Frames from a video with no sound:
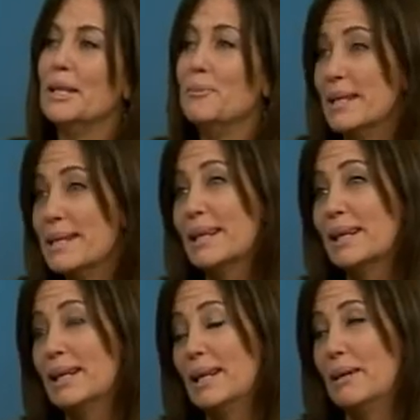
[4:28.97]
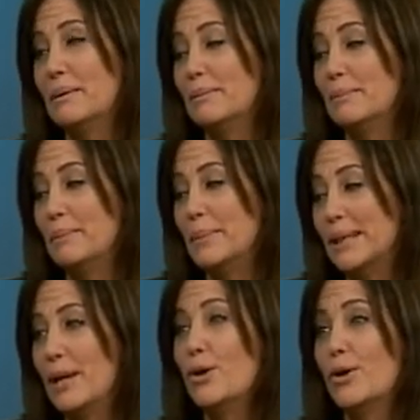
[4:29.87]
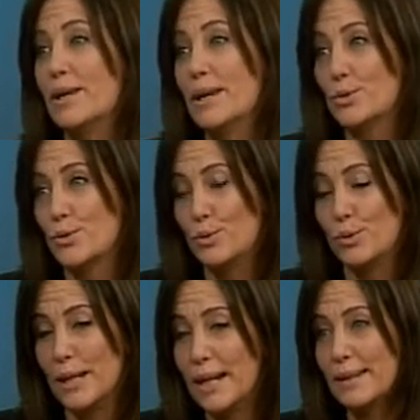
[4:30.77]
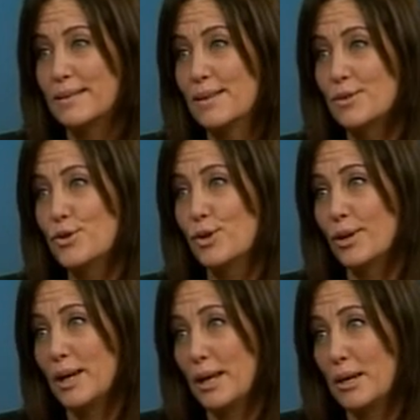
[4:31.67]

y pensar que la Patagonia en su gran extensión